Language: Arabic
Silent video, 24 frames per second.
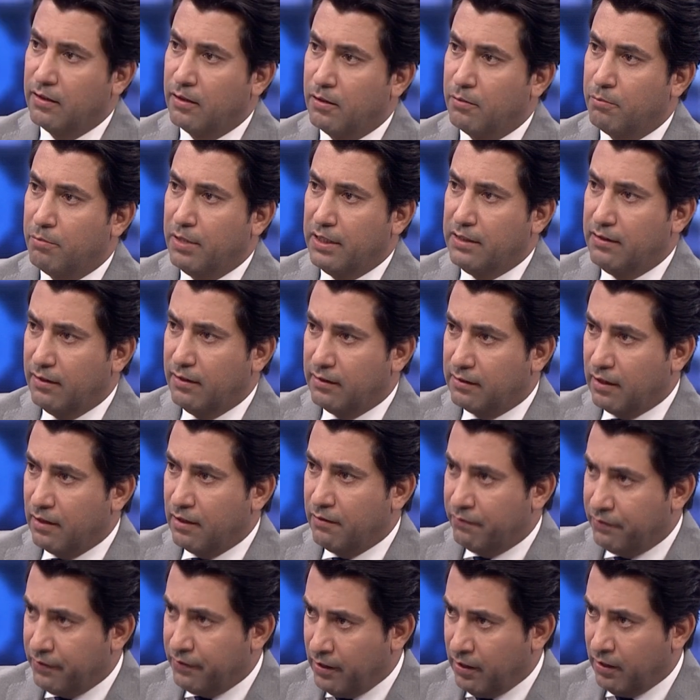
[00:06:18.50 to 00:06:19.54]
بدء
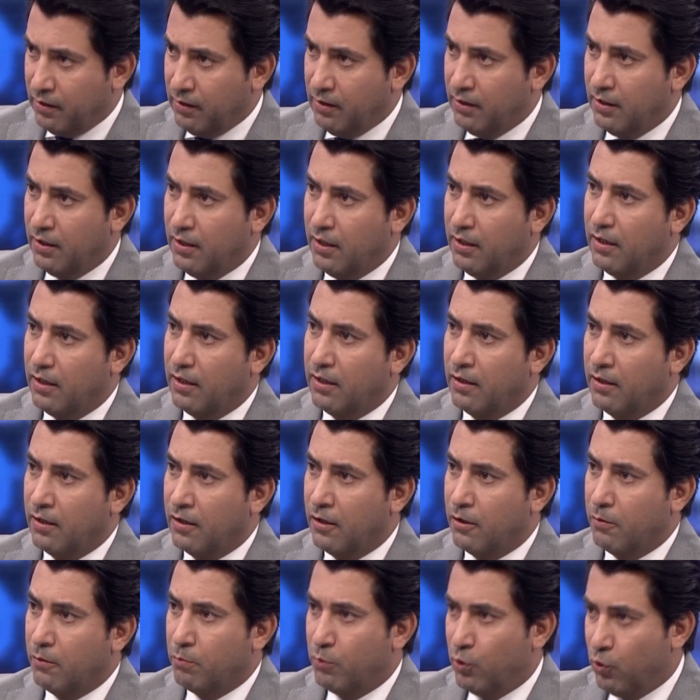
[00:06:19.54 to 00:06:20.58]
تنفيذ
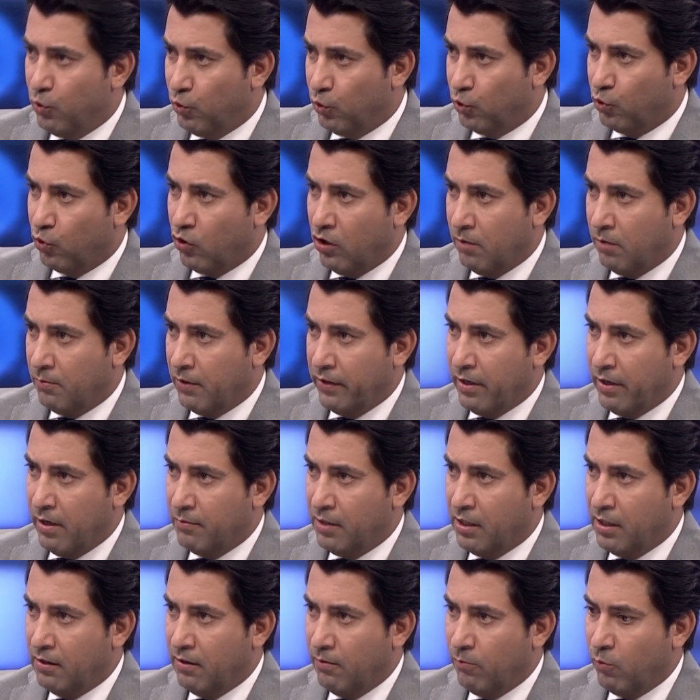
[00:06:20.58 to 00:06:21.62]
بنود
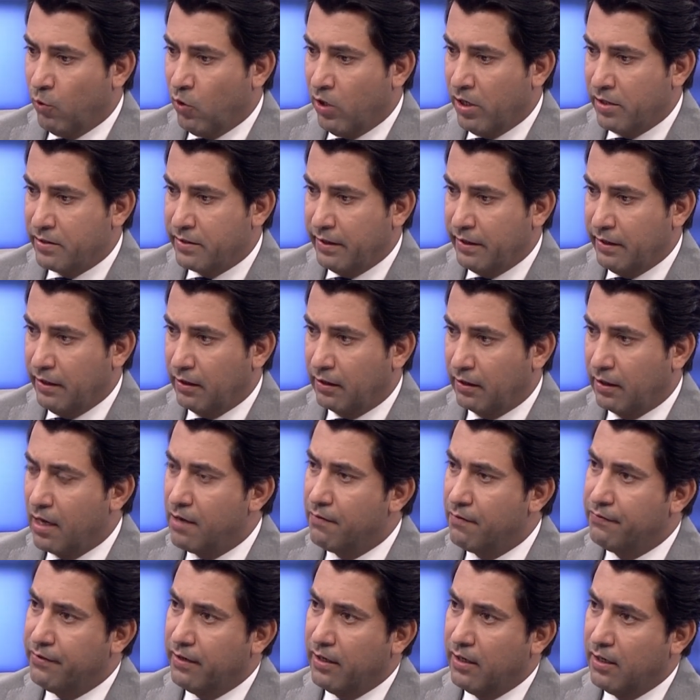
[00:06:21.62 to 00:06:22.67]
ومضامين الموازنة
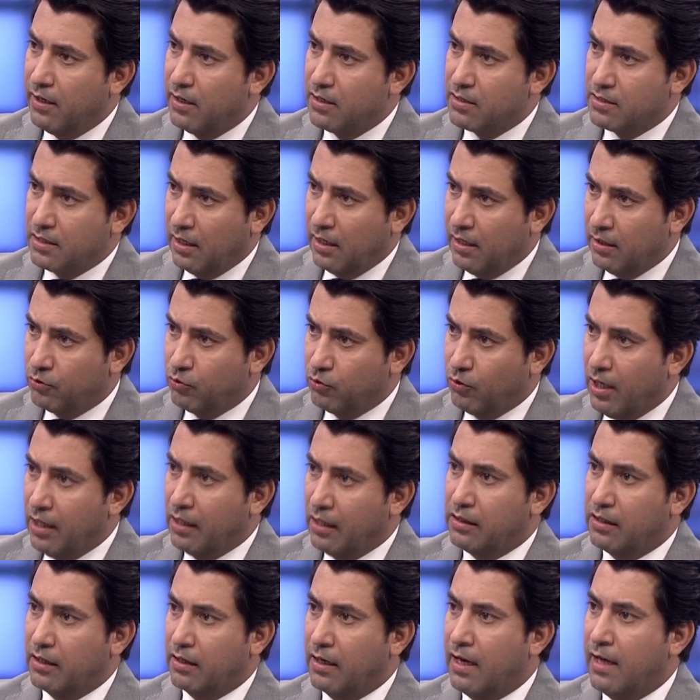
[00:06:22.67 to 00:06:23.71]
كيف
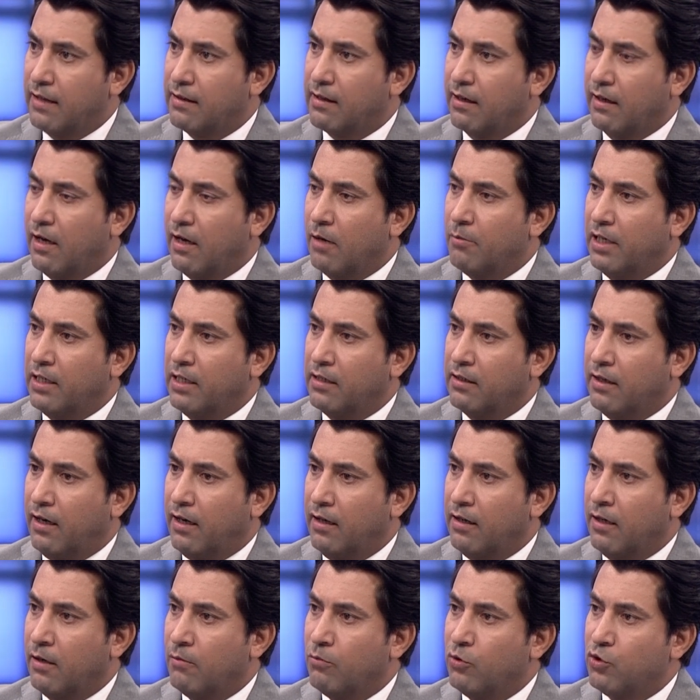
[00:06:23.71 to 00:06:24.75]
ستؤثر هذه العملية
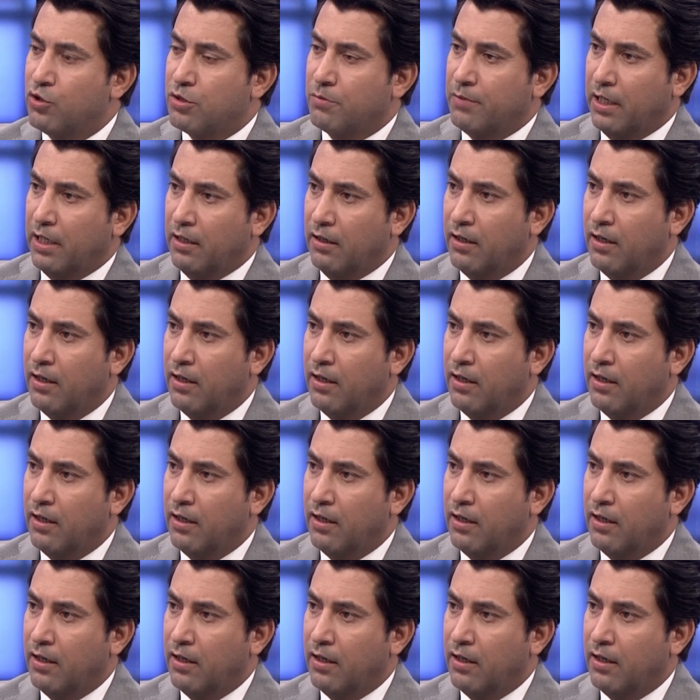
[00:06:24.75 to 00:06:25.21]
على مجمل